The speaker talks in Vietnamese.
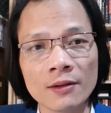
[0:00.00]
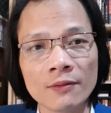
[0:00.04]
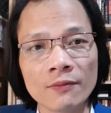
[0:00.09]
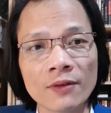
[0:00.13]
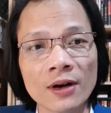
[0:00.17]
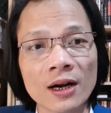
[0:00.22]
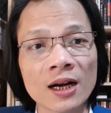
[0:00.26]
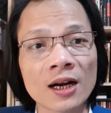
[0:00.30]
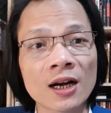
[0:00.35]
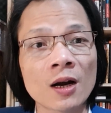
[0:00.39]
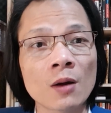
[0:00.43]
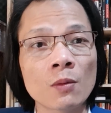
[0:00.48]

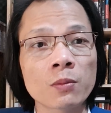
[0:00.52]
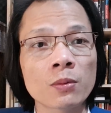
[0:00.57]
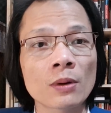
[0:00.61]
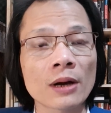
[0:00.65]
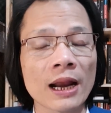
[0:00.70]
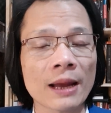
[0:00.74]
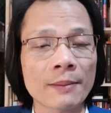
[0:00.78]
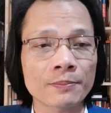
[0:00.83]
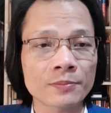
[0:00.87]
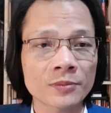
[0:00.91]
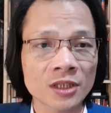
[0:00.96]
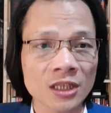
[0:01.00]
và không
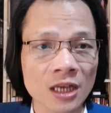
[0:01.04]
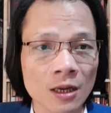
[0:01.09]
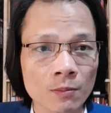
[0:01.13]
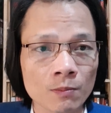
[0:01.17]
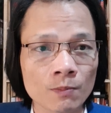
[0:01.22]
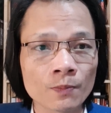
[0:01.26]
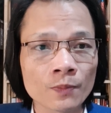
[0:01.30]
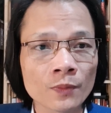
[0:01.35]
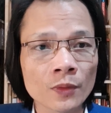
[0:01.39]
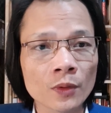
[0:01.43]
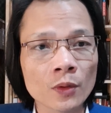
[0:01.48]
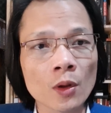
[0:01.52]
nằm trong
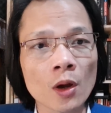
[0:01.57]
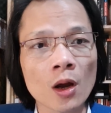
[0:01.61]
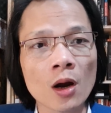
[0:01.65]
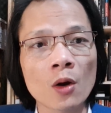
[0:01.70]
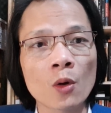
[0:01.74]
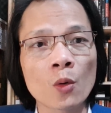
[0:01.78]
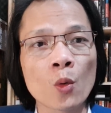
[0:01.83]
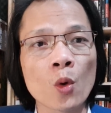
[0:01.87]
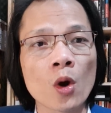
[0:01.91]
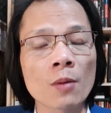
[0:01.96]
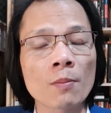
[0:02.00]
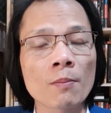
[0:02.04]
đó là
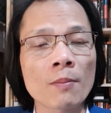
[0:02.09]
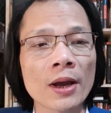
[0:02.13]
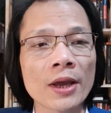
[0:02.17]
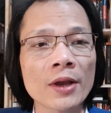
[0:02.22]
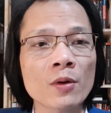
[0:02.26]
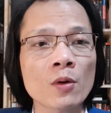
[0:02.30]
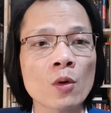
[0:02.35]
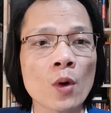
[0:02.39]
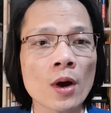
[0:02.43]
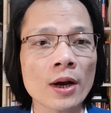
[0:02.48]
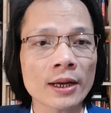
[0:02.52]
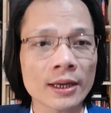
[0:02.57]
guồng máy
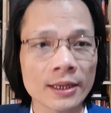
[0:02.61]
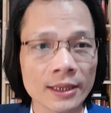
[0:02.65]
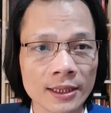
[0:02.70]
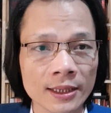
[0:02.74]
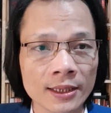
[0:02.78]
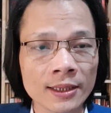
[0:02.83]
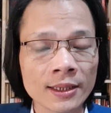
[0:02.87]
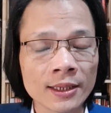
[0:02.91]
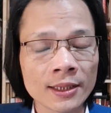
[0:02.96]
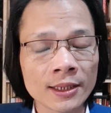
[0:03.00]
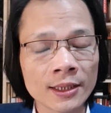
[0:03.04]
của Hoa Kỳ.